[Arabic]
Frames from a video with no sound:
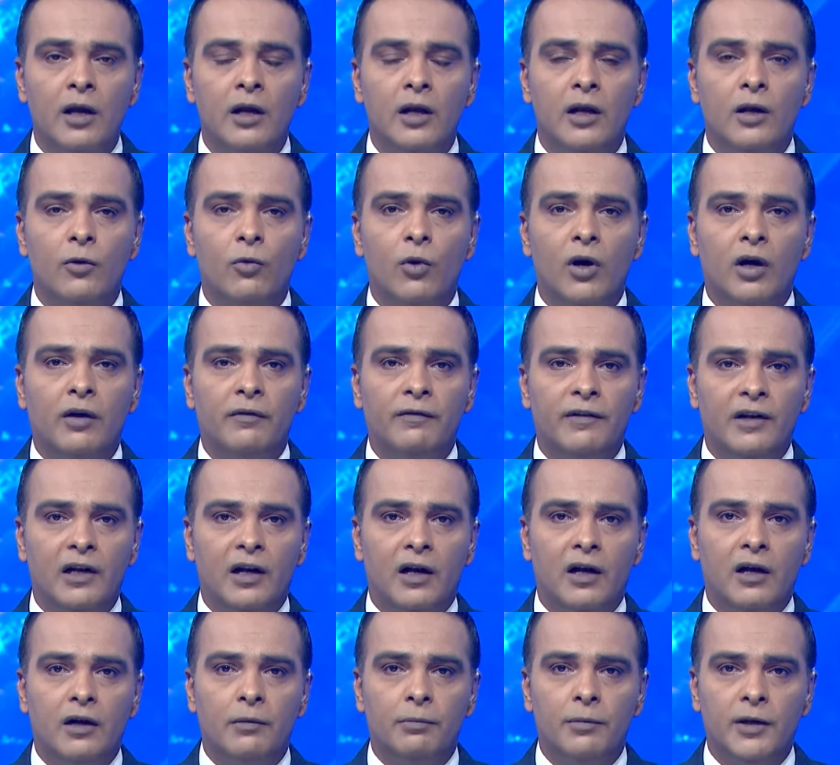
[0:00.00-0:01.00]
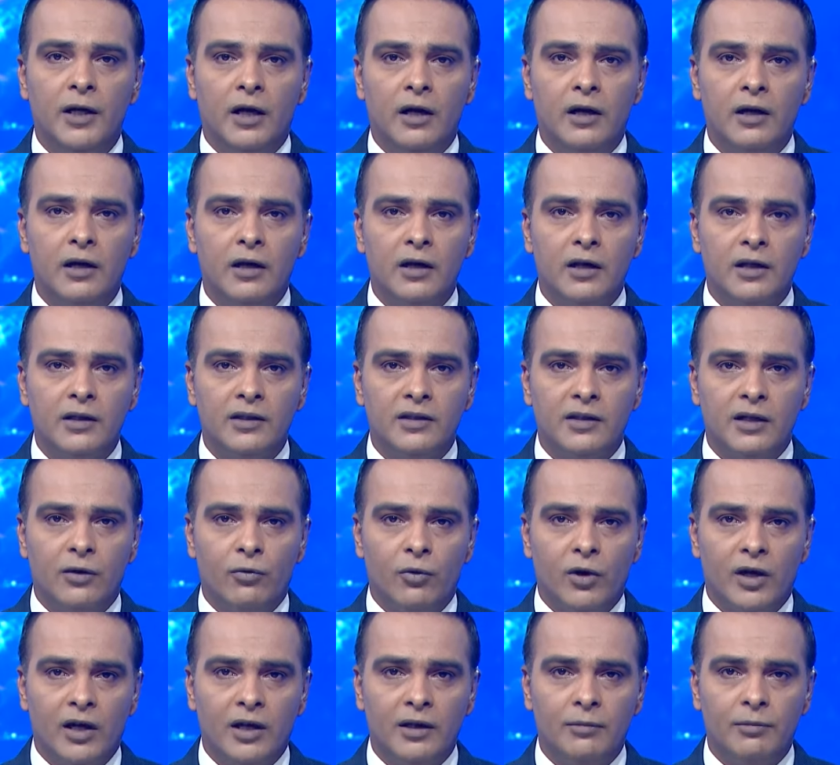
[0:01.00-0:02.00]
لوقف الحرب على غزة
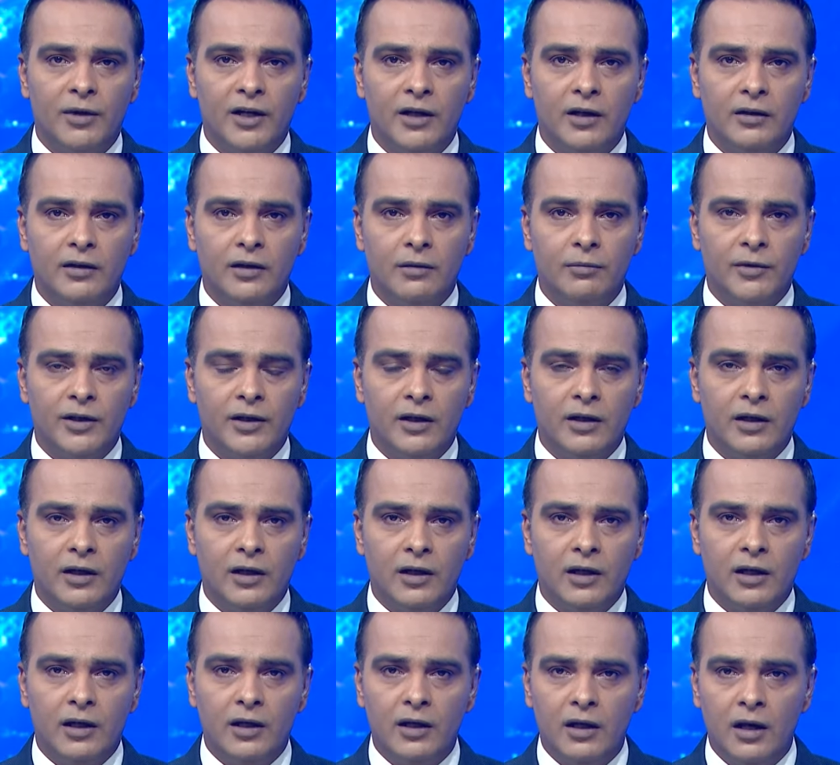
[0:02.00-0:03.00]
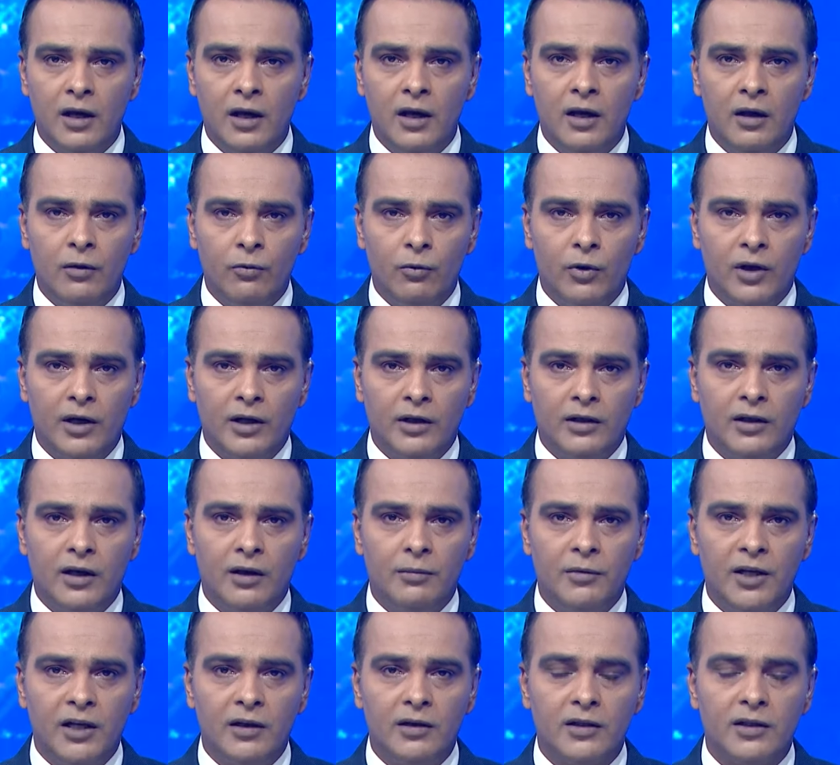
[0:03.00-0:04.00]
وحماية المدنيين
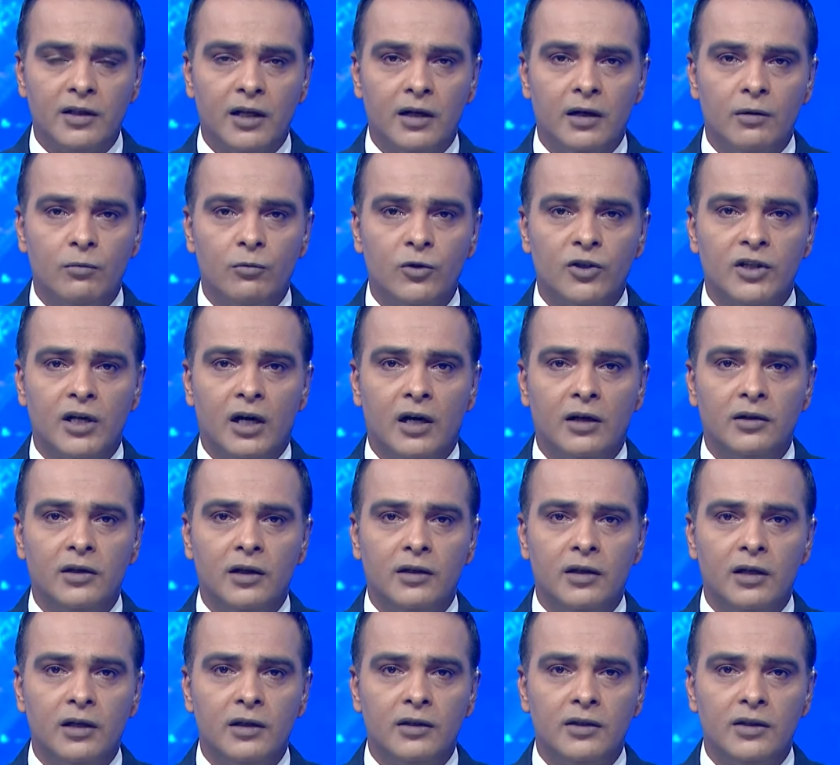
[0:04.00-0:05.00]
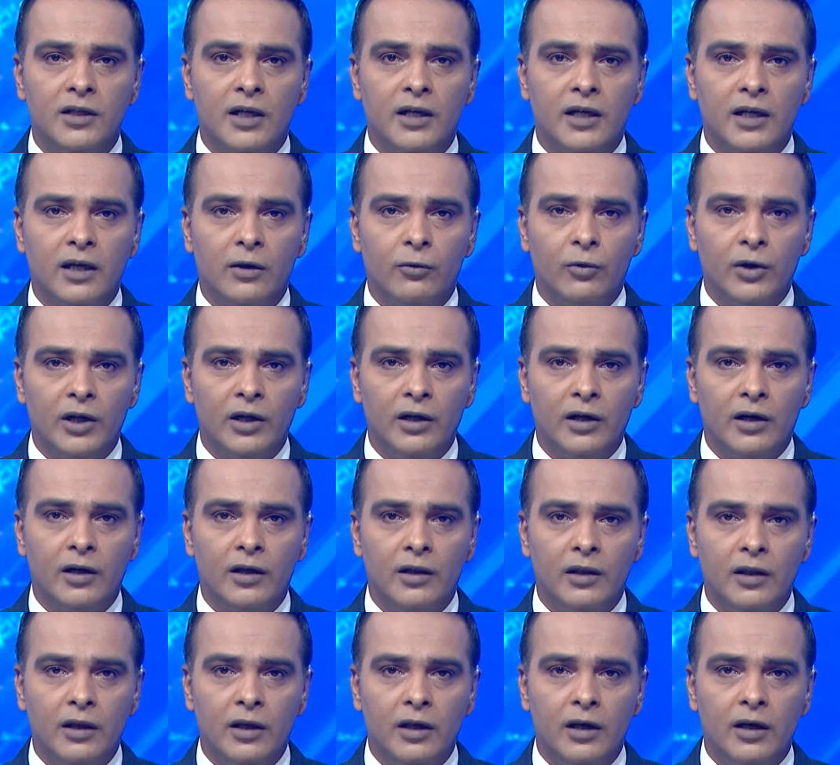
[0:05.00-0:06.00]
وإدام إيصال المساعدات الإنسانية
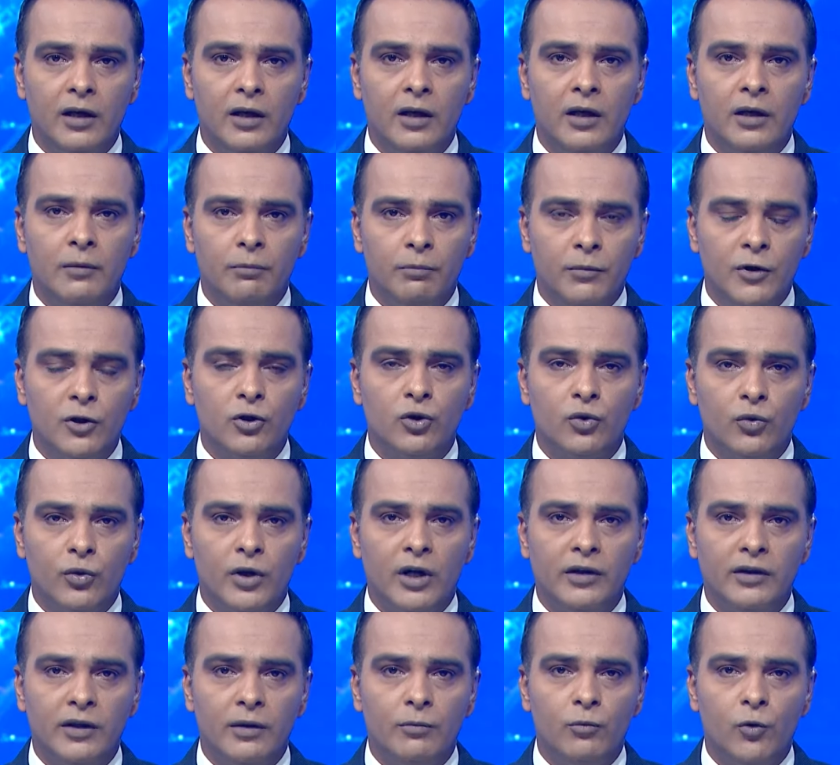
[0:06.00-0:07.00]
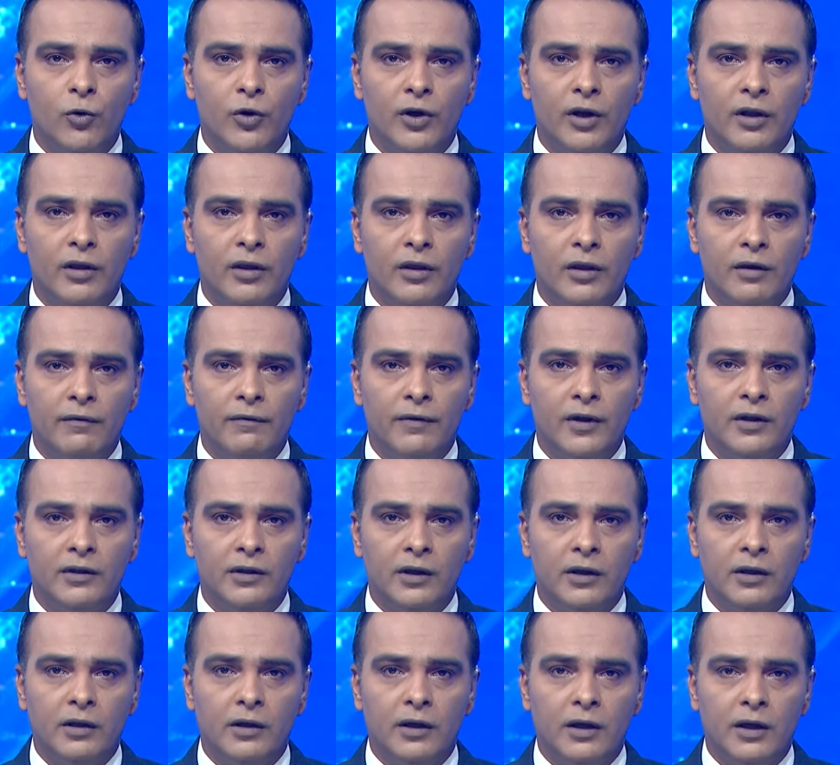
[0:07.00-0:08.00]
والإغاثية بصورة
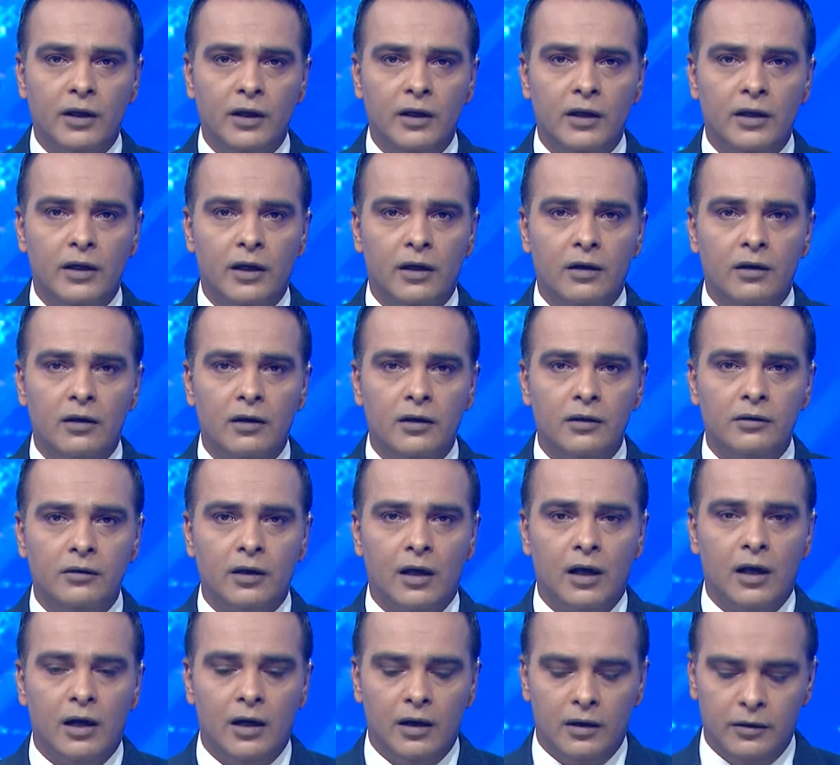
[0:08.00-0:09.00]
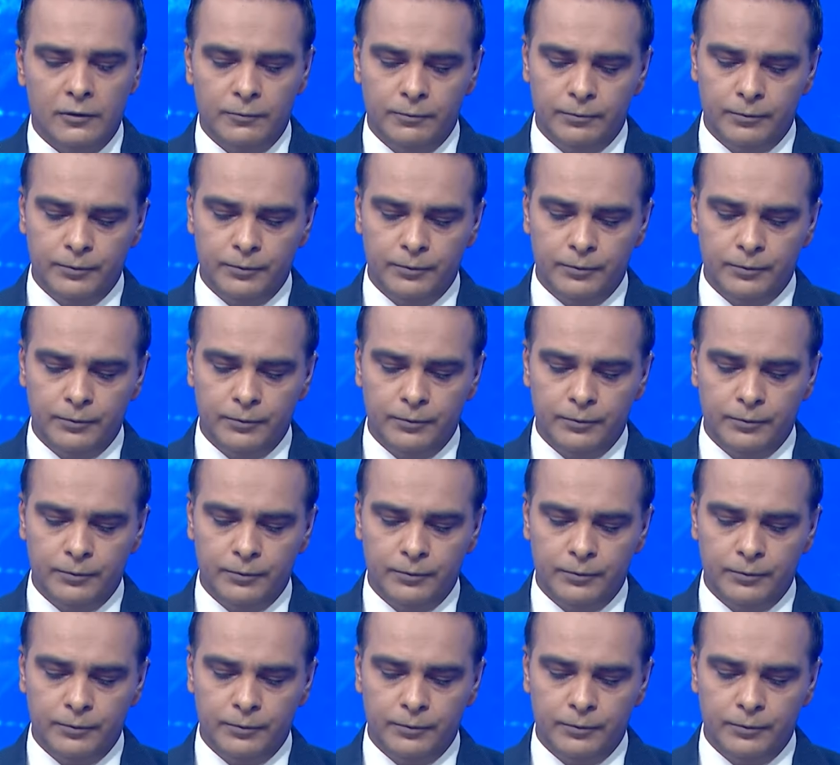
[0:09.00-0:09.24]
مكثفة إلى القطاع